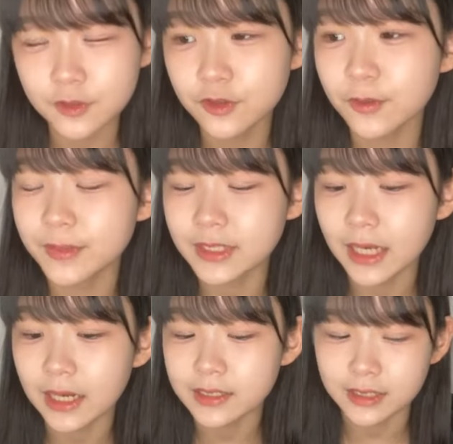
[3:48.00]
クロミ
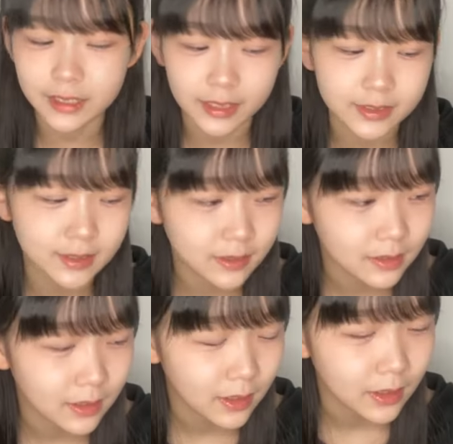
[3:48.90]
ちゃんが好きです
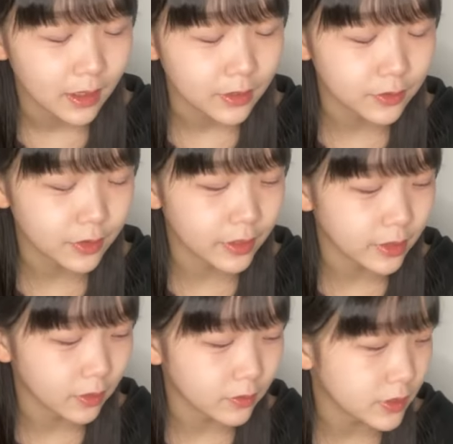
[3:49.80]
あとな
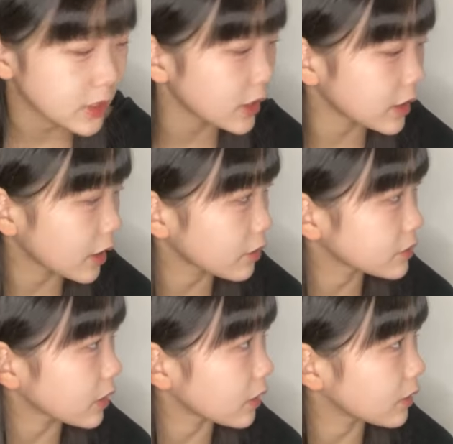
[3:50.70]
んだろう好きな
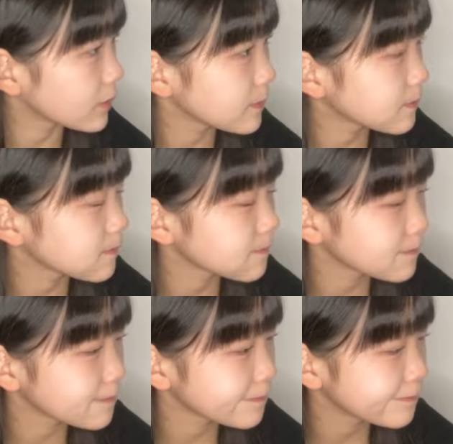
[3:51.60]

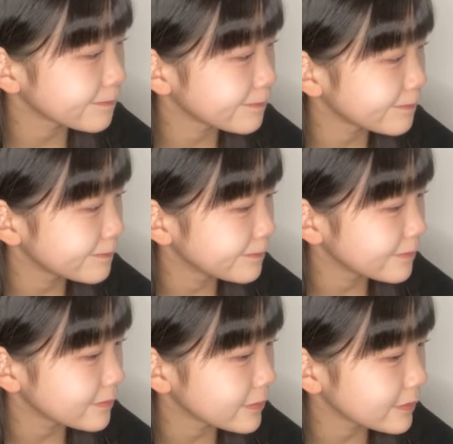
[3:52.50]

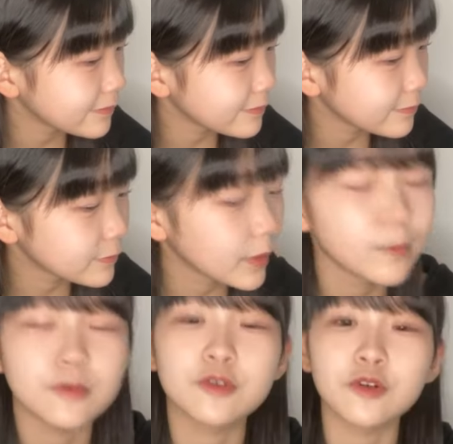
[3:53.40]
キャラクターうんで
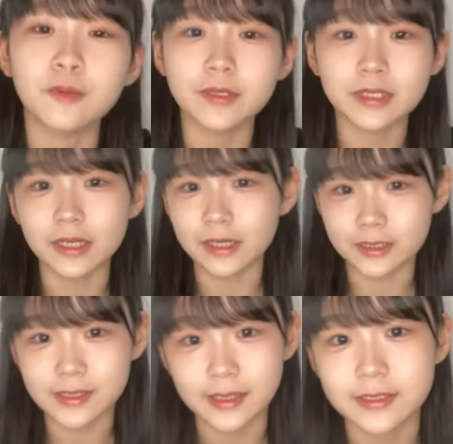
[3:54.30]
もクロミちゃんが好
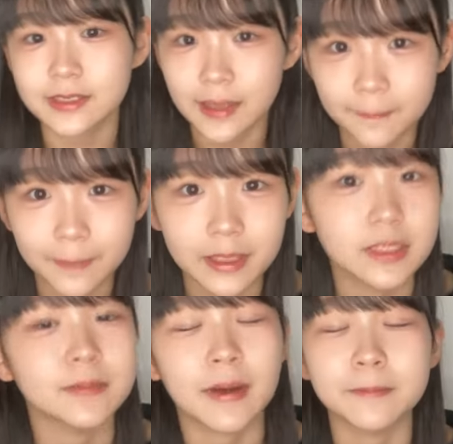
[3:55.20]
きですねやっぱ
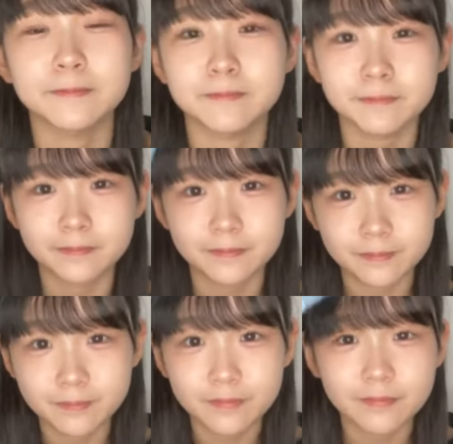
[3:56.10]
一番
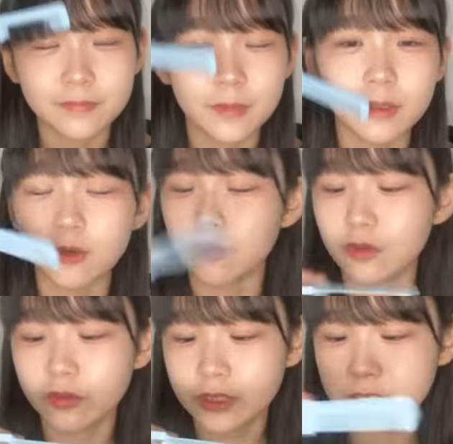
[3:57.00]
でもねこ
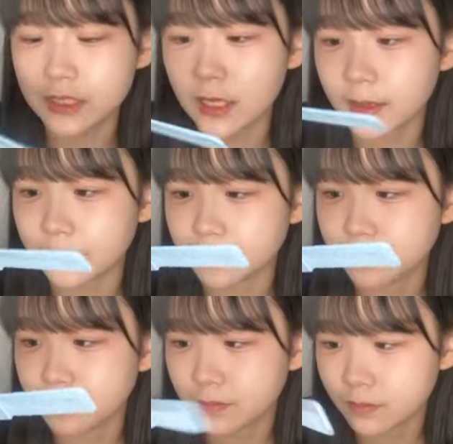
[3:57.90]
の串ね
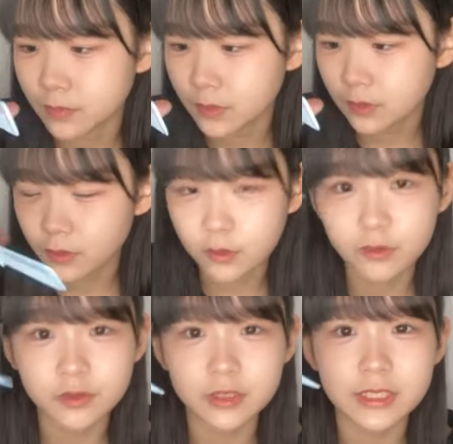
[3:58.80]
こ
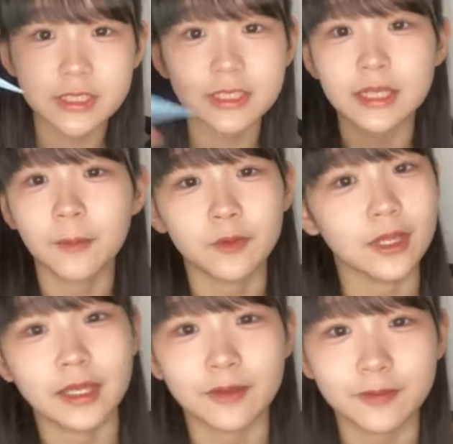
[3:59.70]
の串シナモン
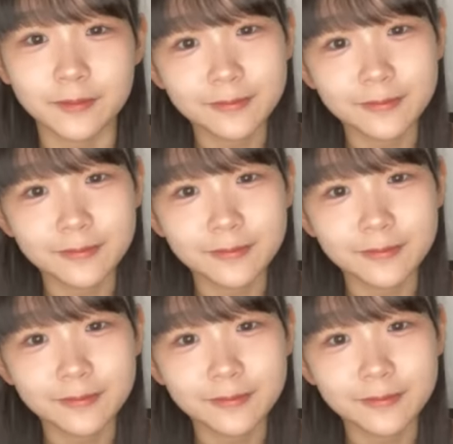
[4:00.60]
だけど